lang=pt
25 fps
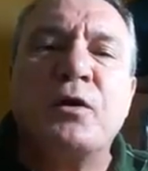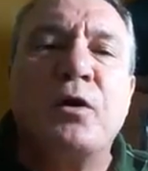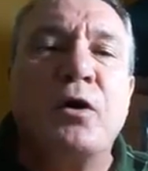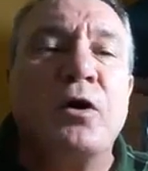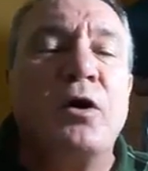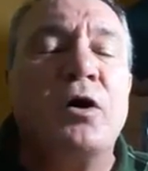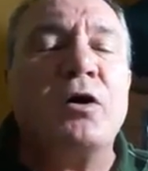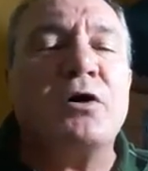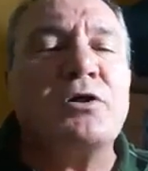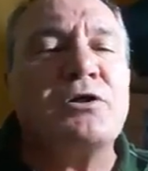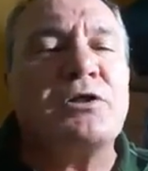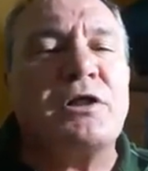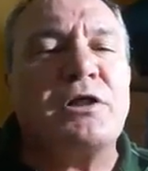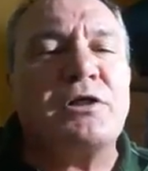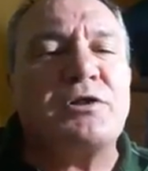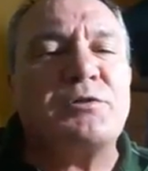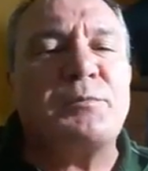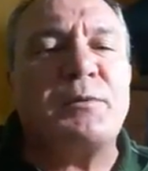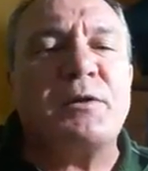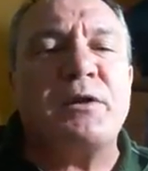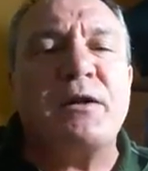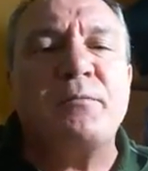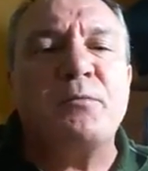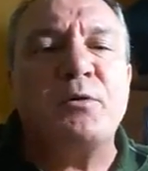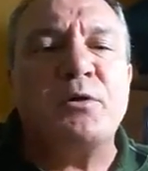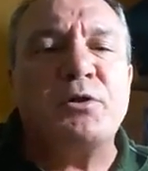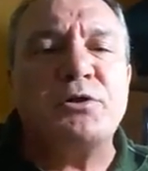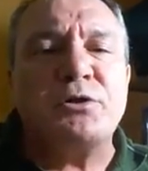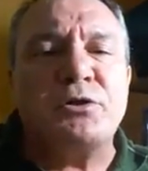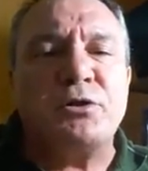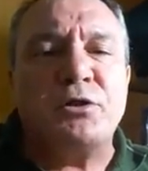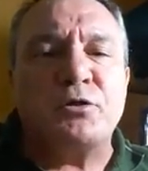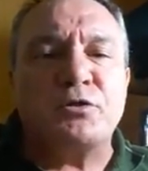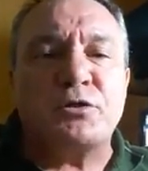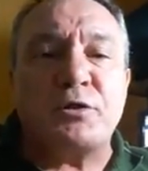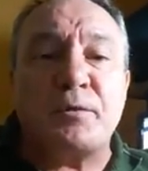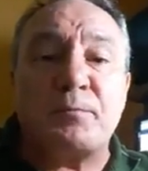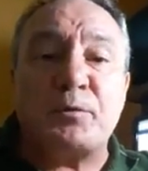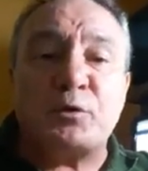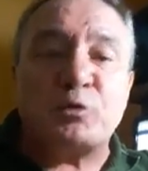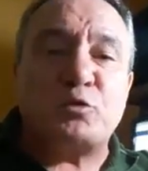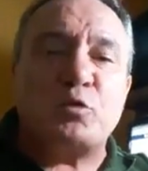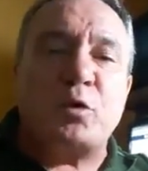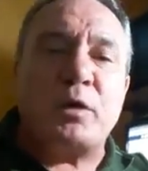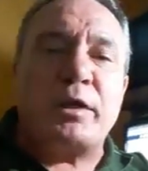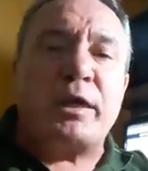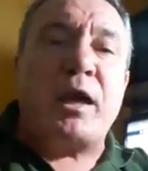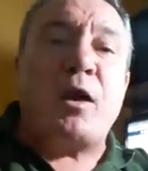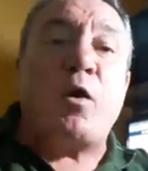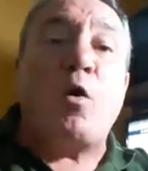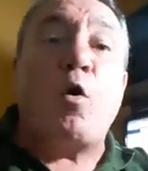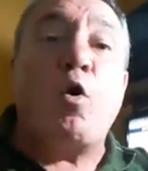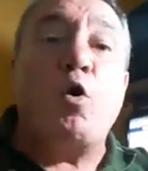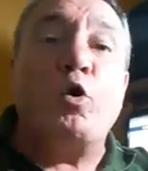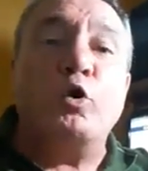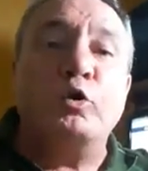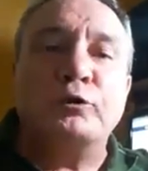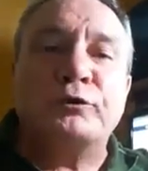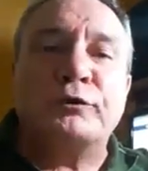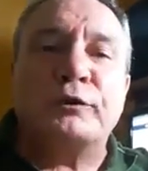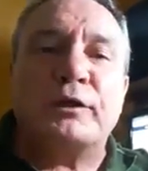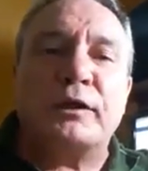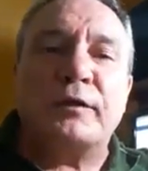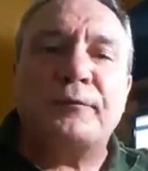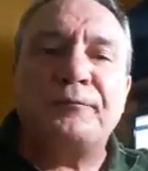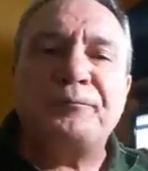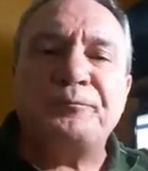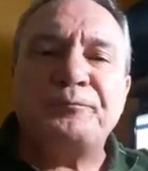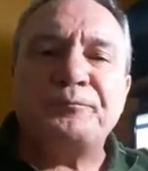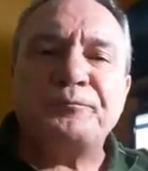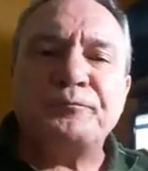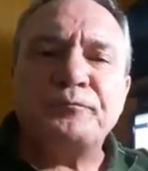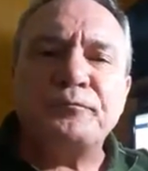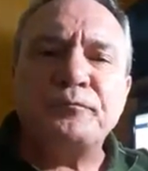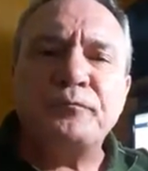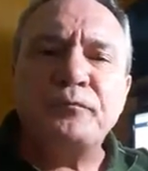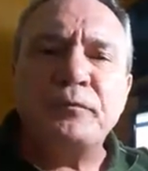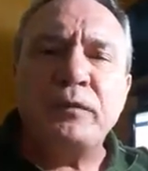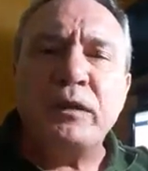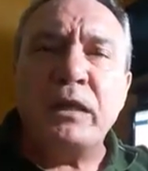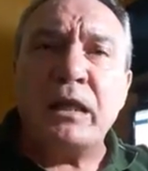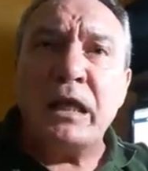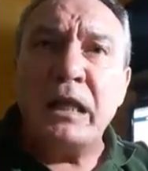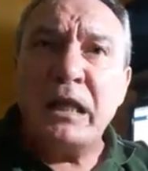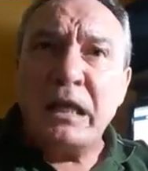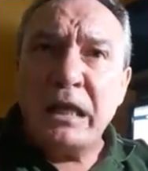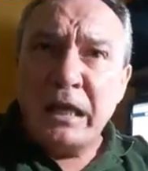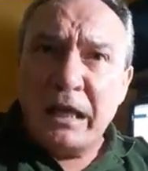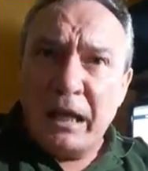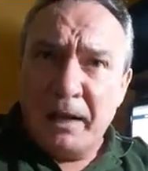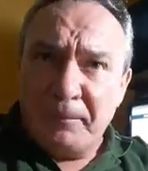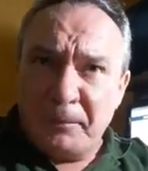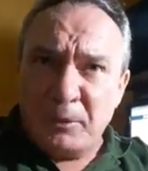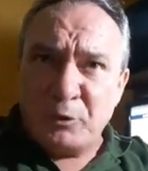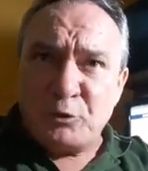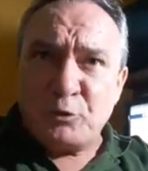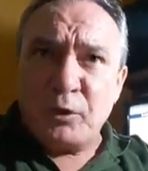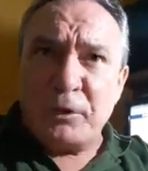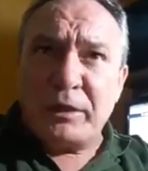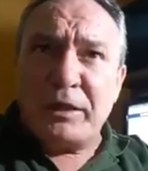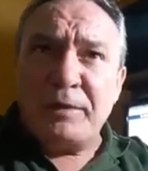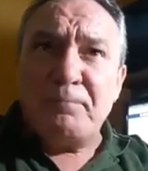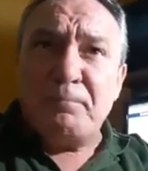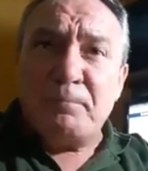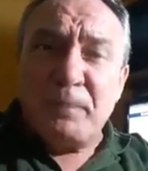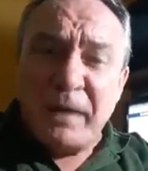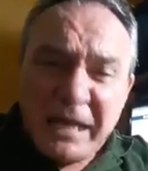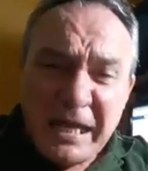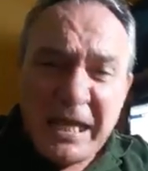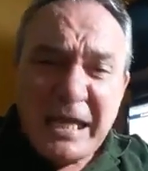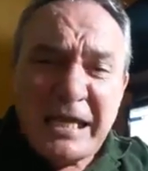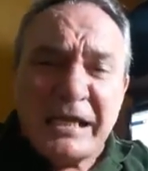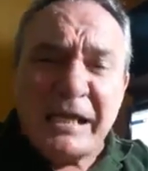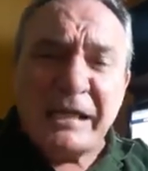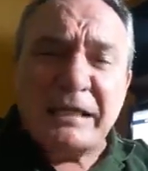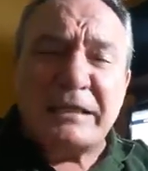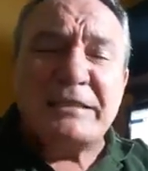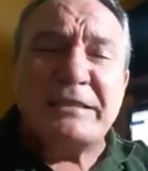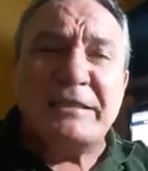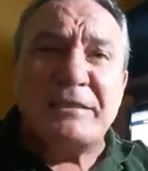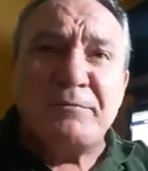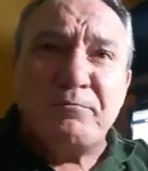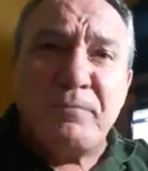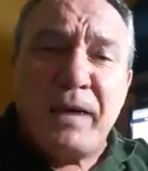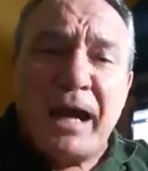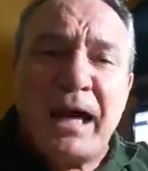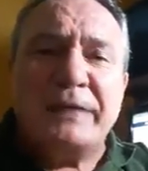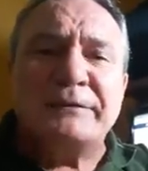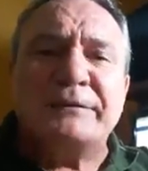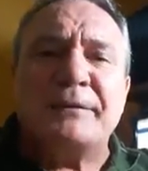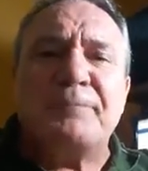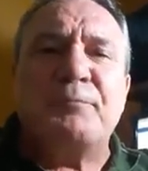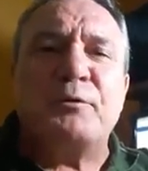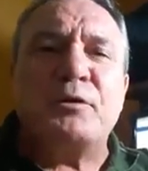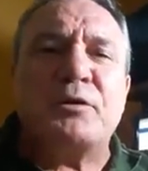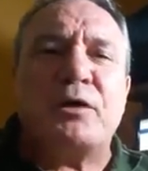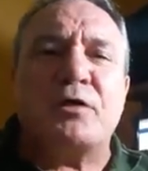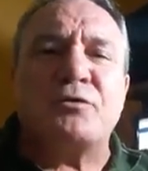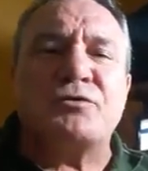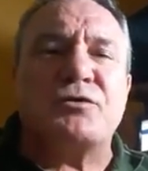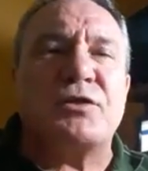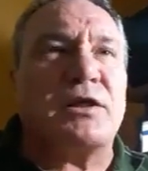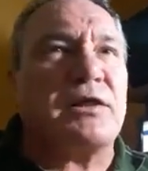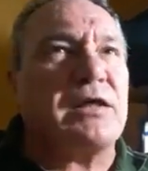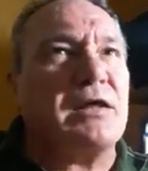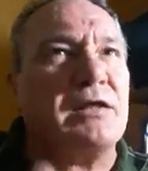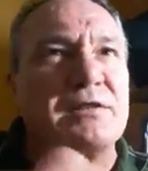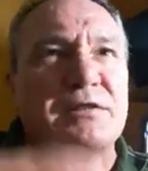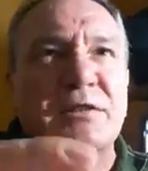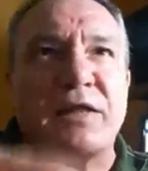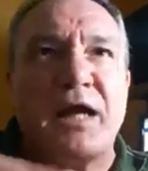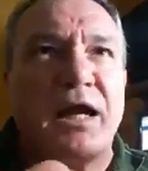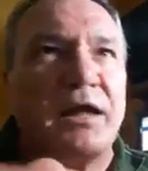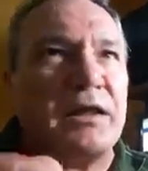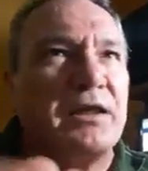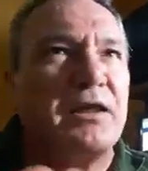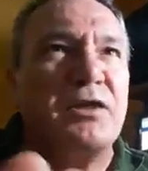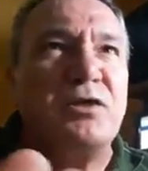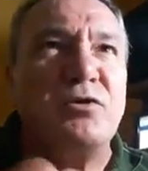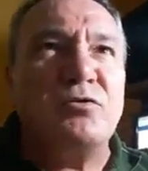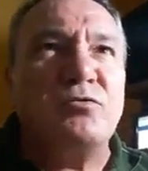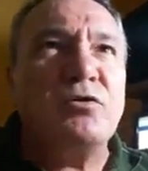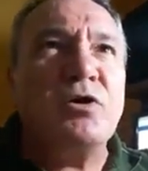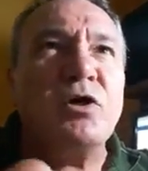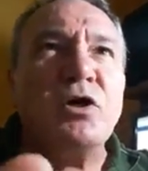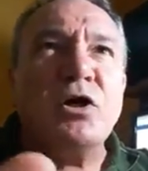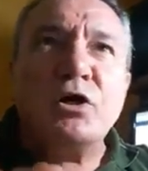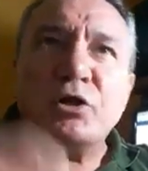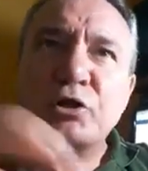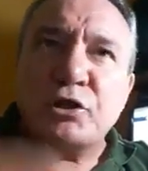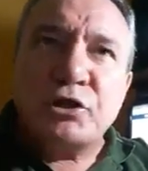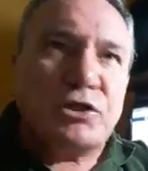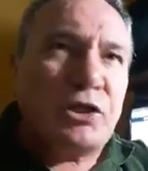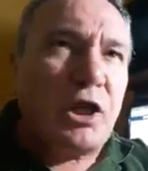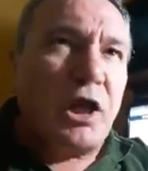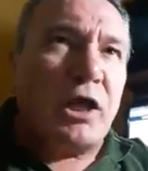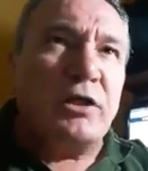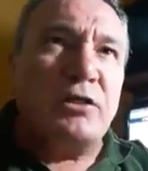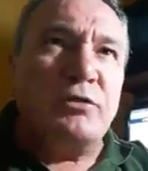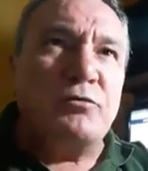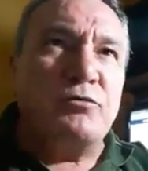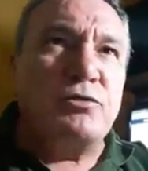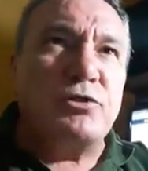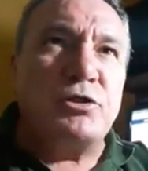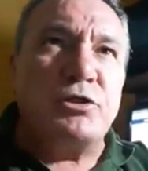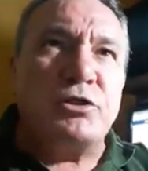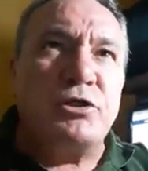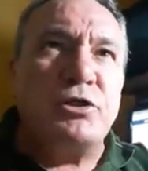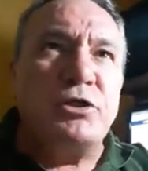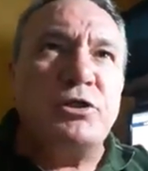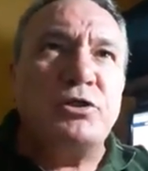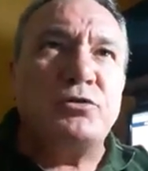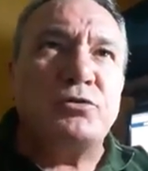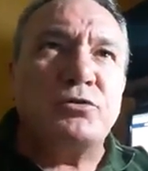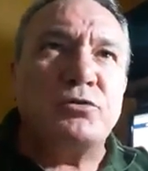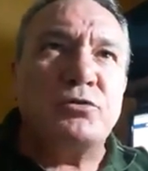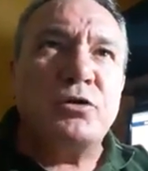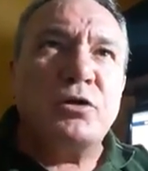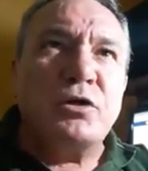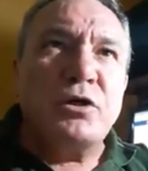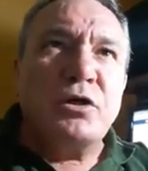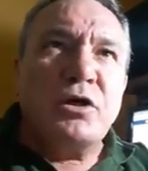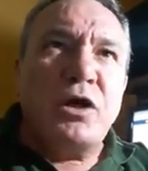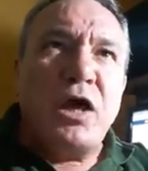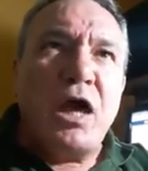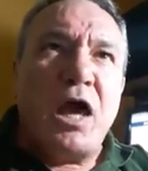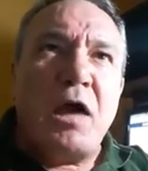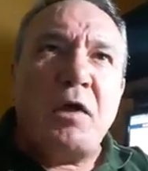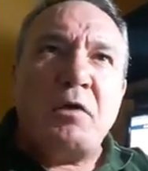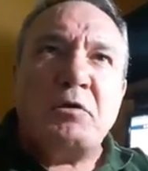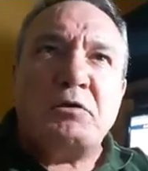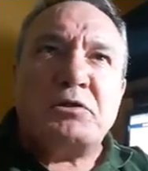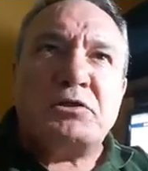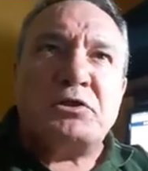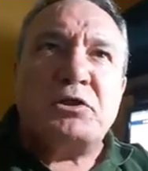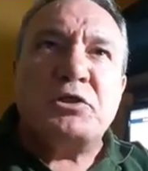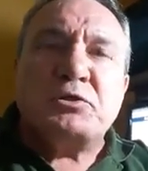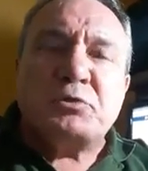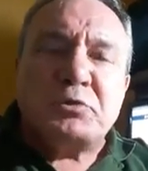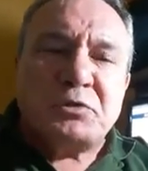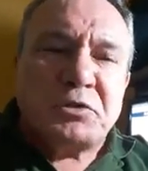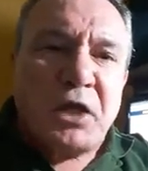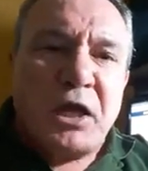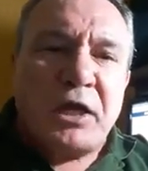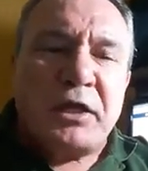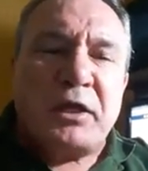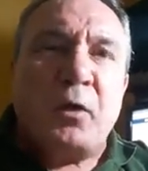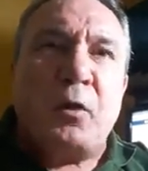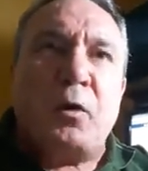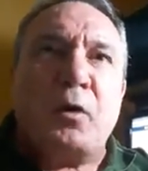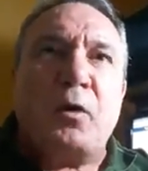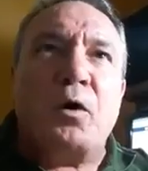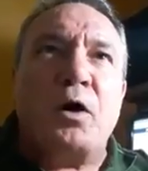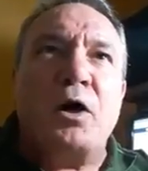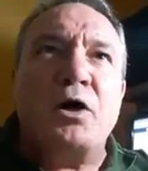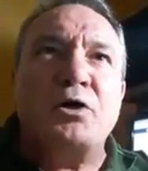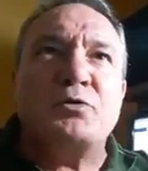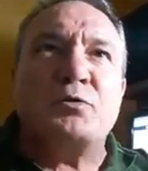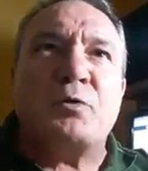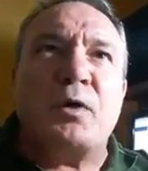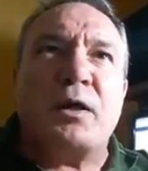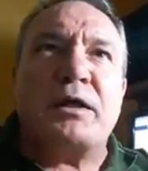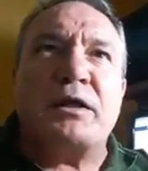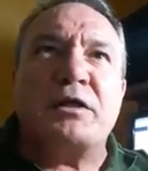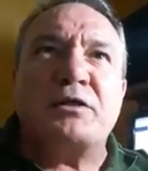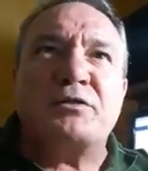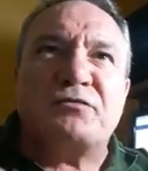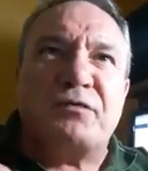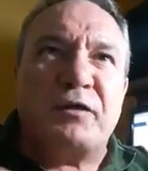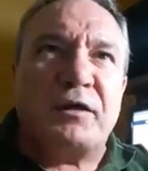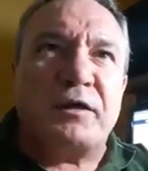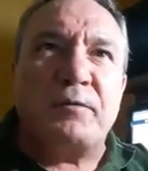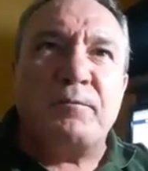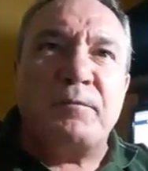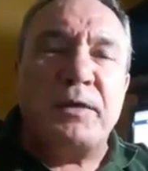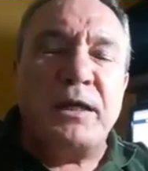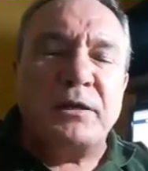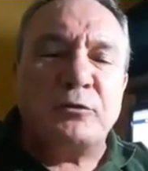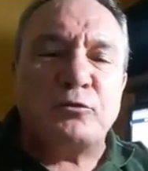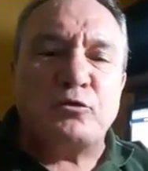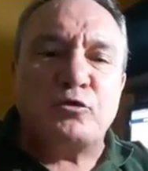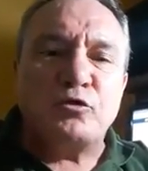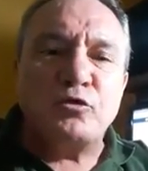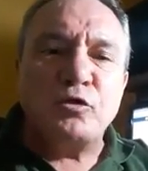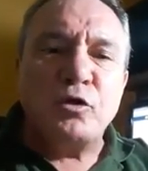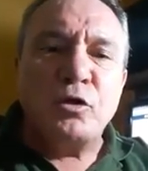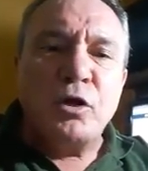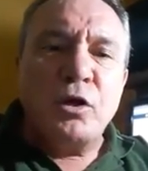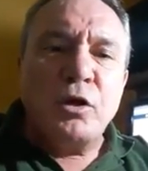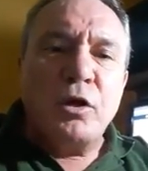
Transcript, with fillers: Ó, oh, gente, pelo amor de Deus, a pessoa que é contra, a pessoa que briga, que se mata por causa daqueles caquinhos de jarrinho de índio, é, sítios arqueológicos, aqueles fragmentos,